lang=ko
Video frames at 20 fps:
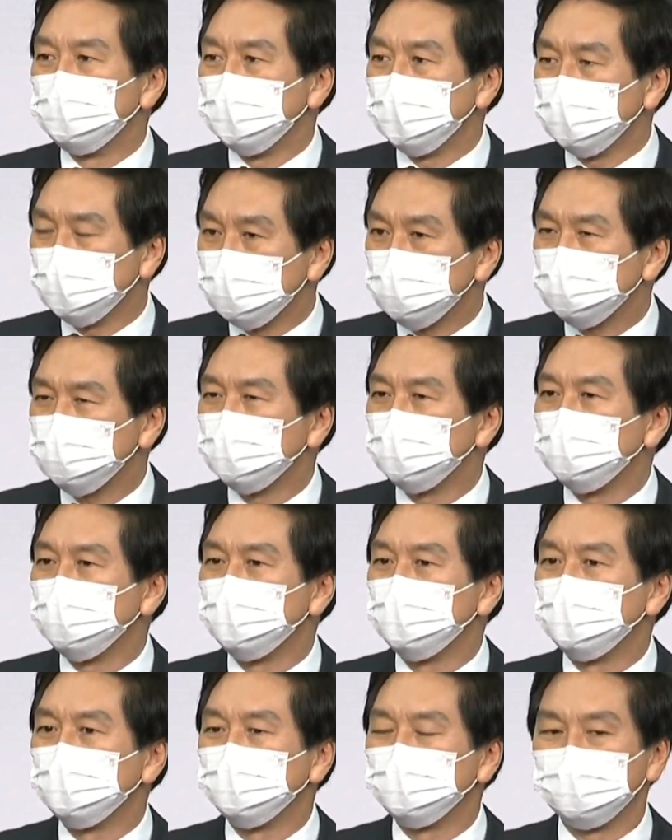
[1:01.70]
이겨서
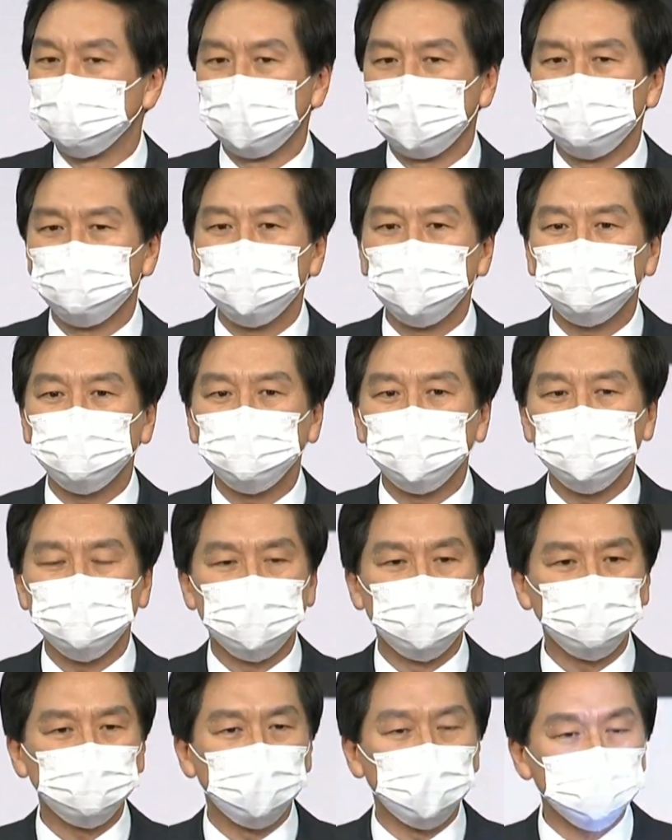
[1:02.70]
대한민국의
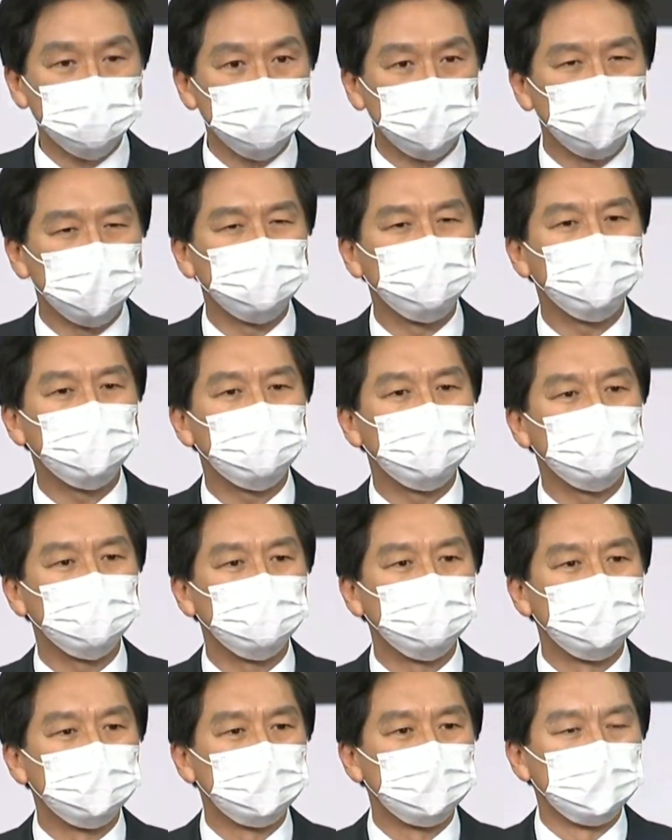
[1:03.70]
정통성을 회복하고
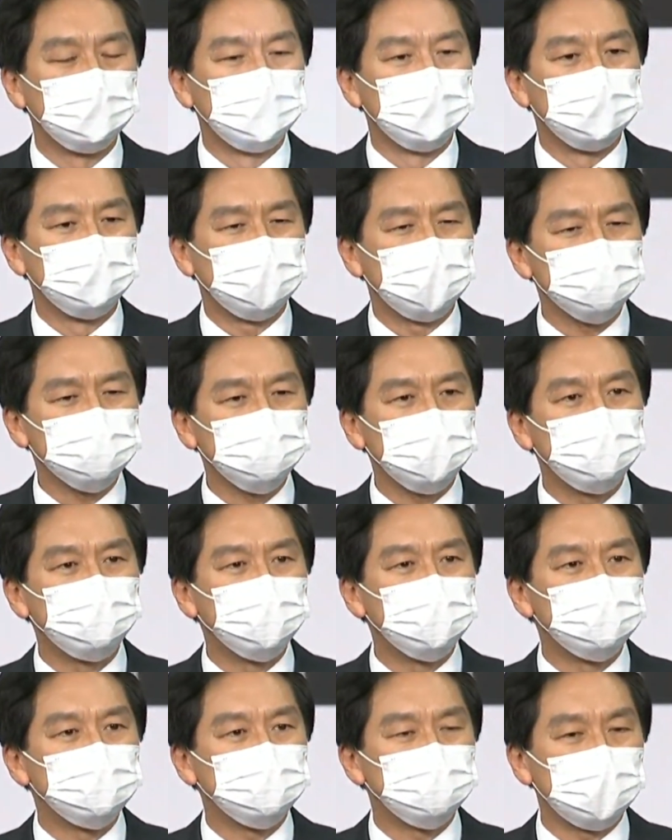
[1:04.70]
다시
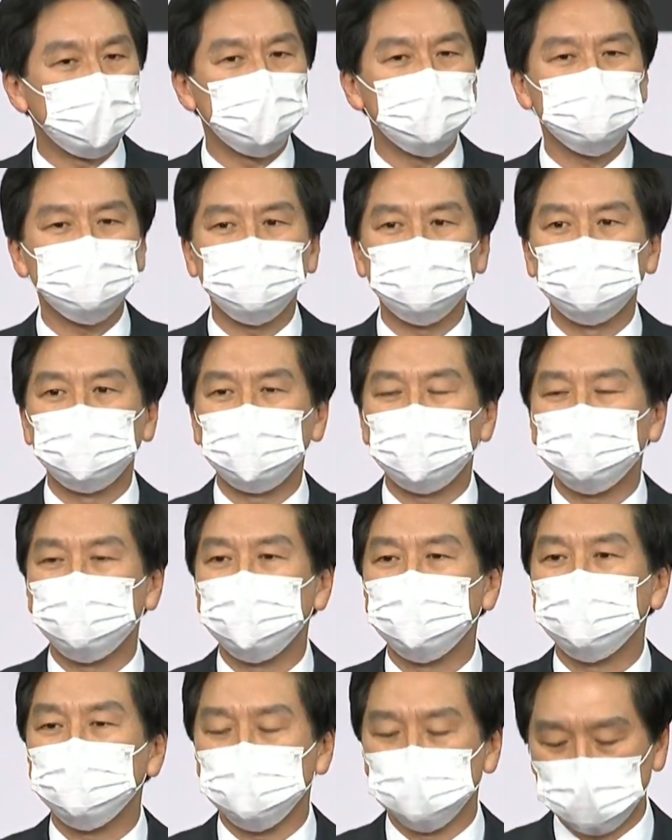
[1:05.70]
한번 자랑스러운 나라
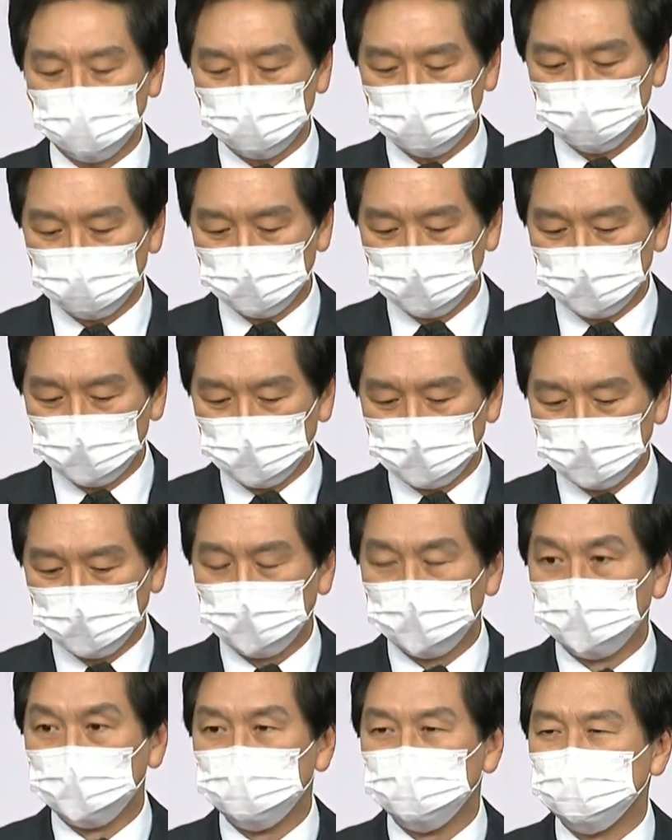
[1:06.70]
만드는데
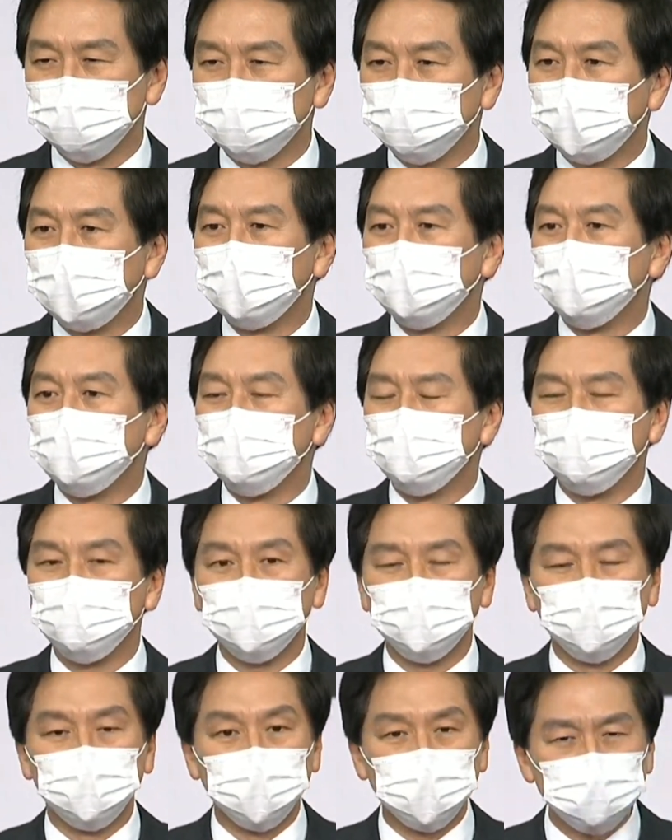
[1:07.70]
저와
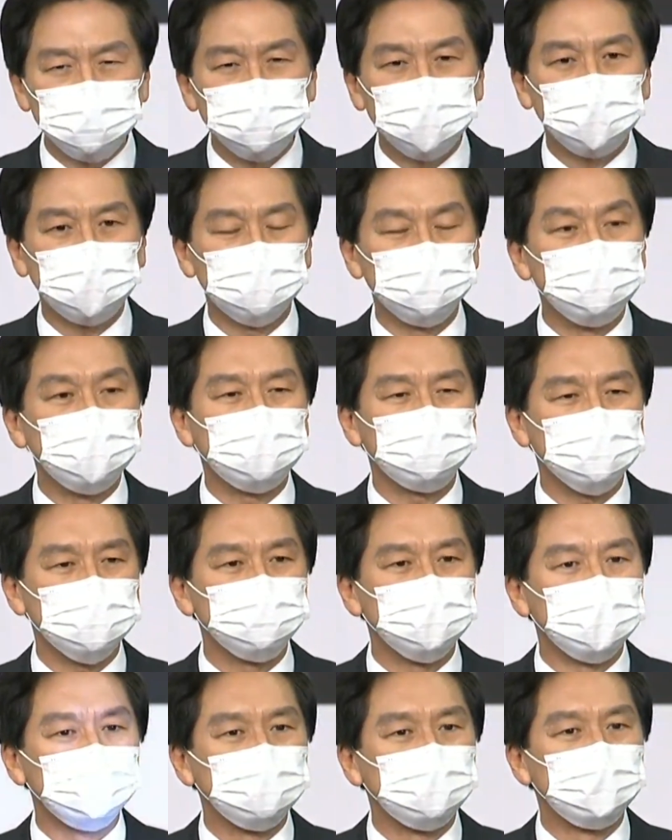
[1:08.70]
우리 어인들이 힘을
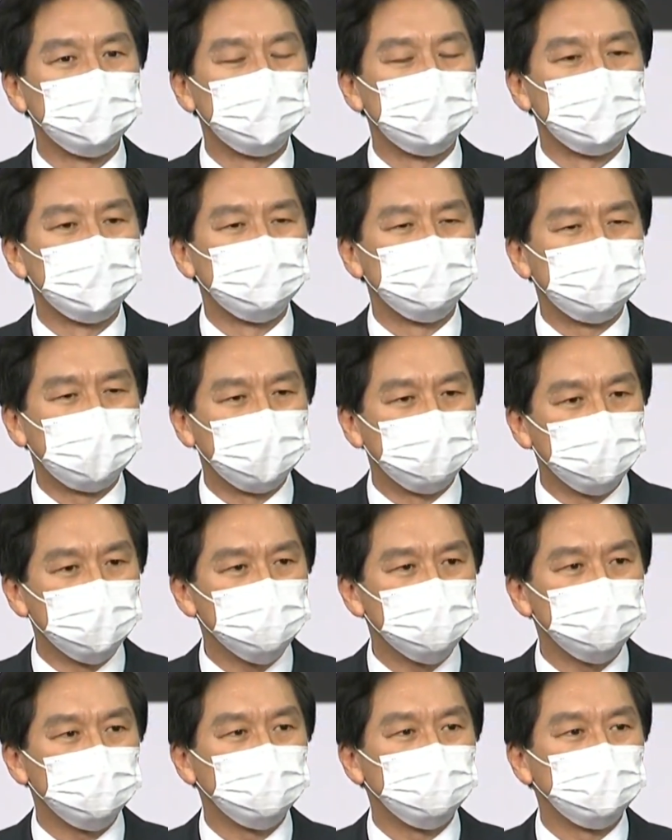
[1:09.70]
합치면
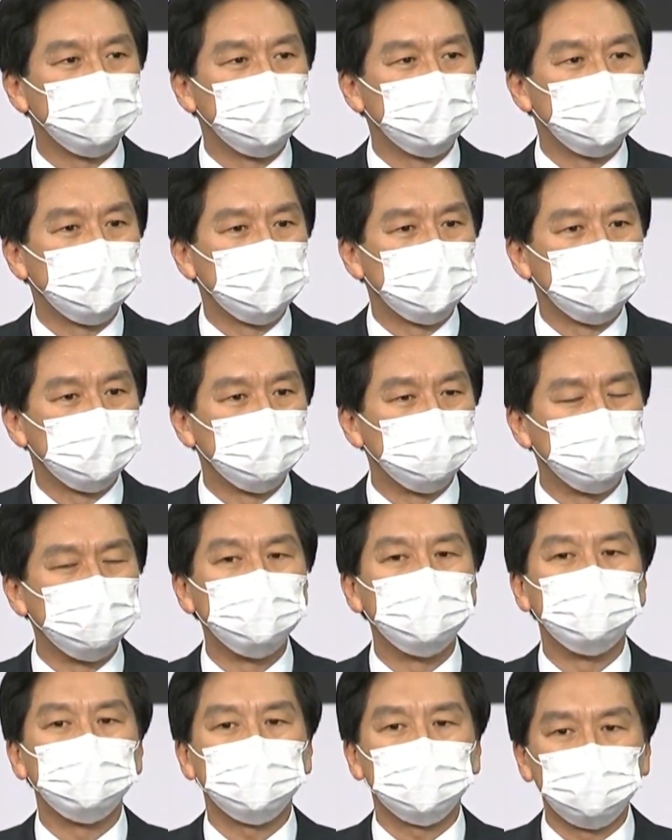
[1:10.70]
반드시
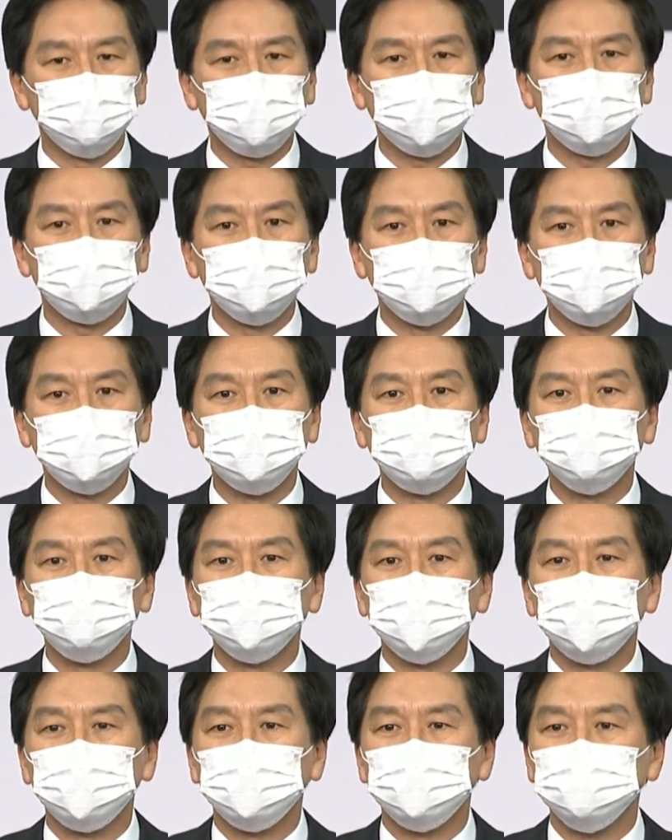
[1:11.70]
그 결과를
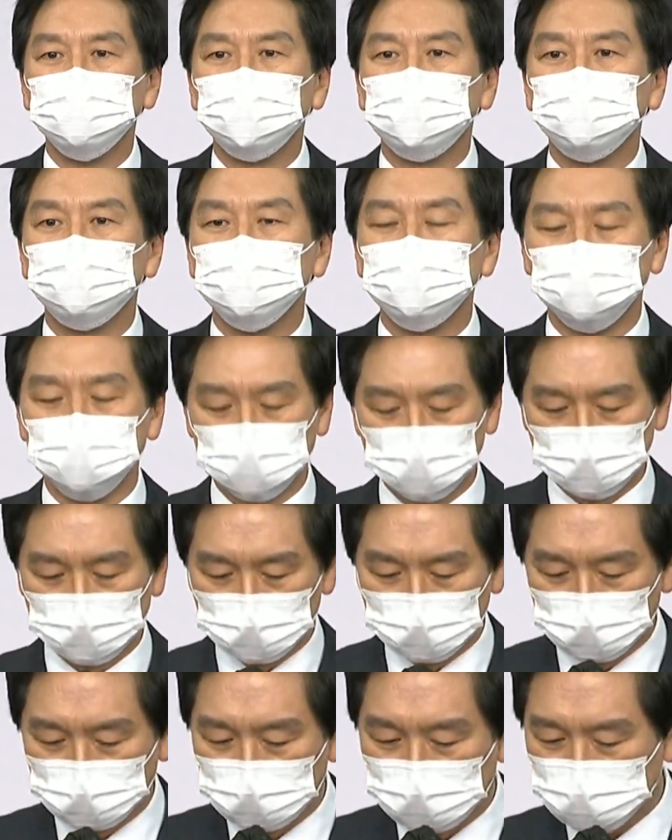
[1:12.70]
이루어낼 것이라고 저는
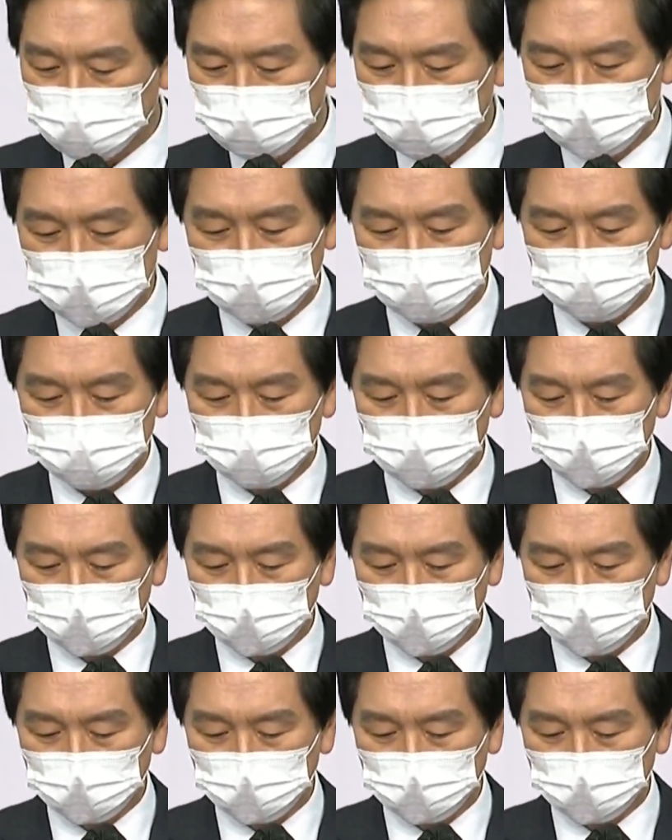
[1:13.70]
믿습니다.